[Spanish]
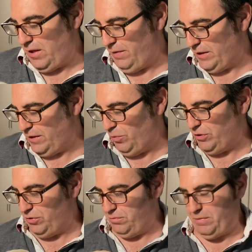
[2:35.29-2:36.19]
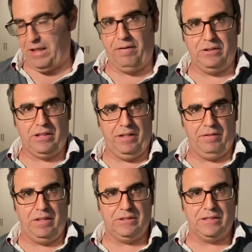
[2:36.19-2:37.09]
A ver, Kiwito. Venga, vamos a ver.
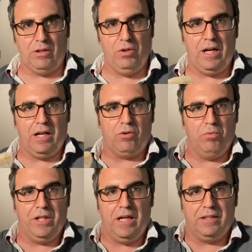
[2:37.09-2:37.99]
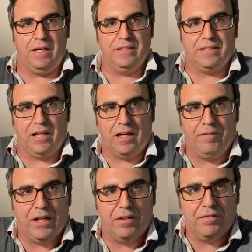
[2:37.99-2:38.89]
Vamos a saludar a la comunidad. Ahí está la
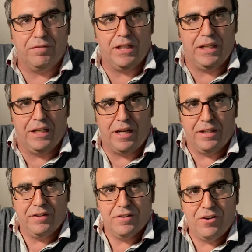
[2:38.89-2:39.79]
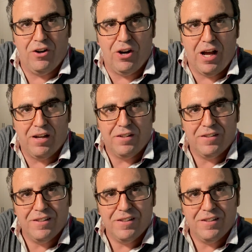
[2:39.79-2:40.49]
cámara. Mira ahí. Hola.